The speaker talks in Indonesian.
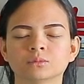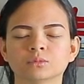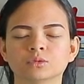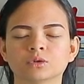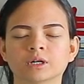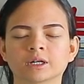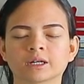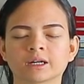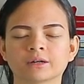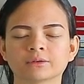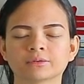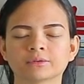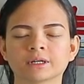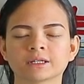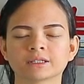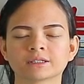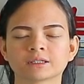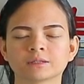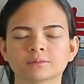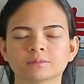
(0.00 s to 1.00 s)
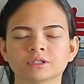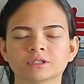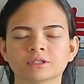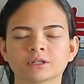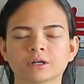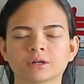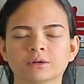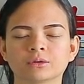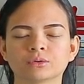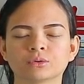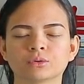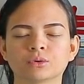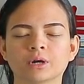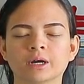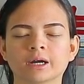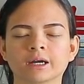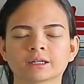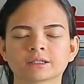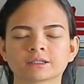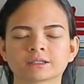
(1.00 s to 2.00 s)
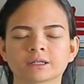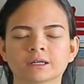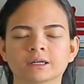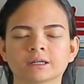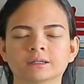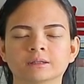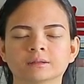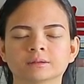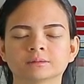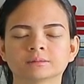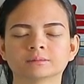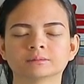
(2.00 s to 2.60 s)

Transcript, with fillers: Buang nafas lebih jauh, exhale.